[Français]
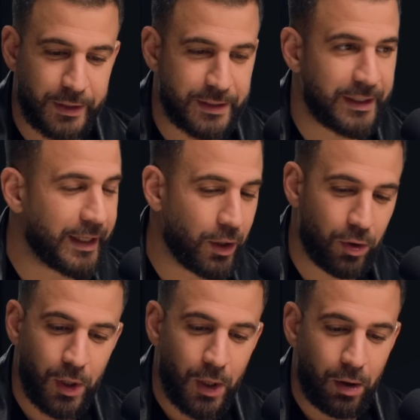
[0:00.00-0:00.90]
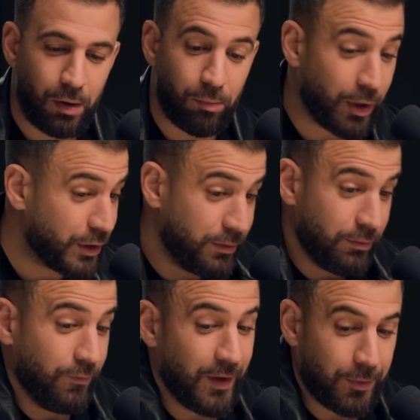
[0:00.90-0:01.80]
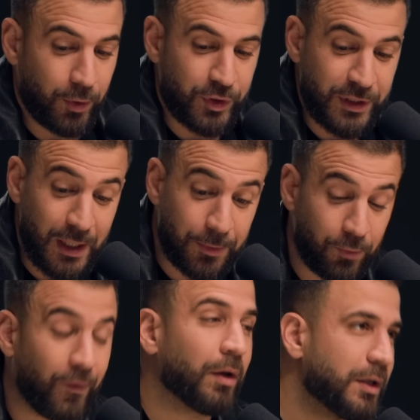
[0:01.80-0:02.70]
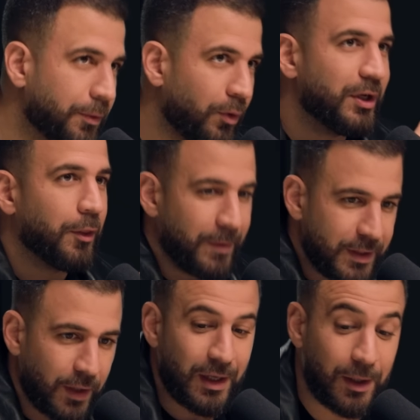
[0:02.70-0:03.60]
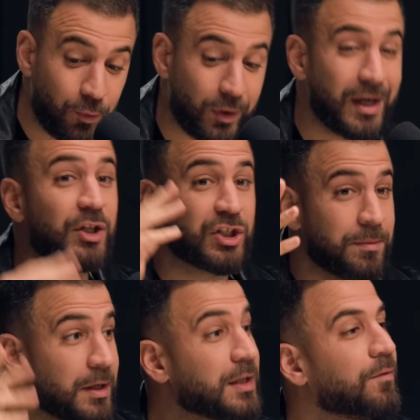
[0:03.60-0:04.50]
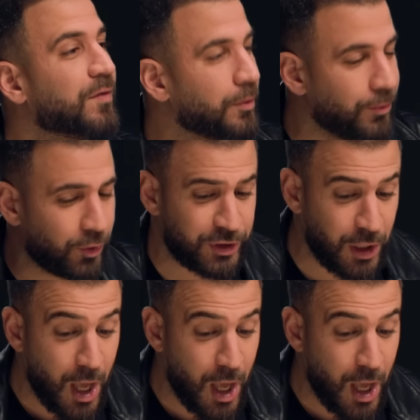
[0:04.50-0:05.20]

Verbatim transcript: qui est bah, qui vient de sortir, et enfin qui est sorti la semaine dernière, et mhm. celui de Calage Criminel qui vient de sortir.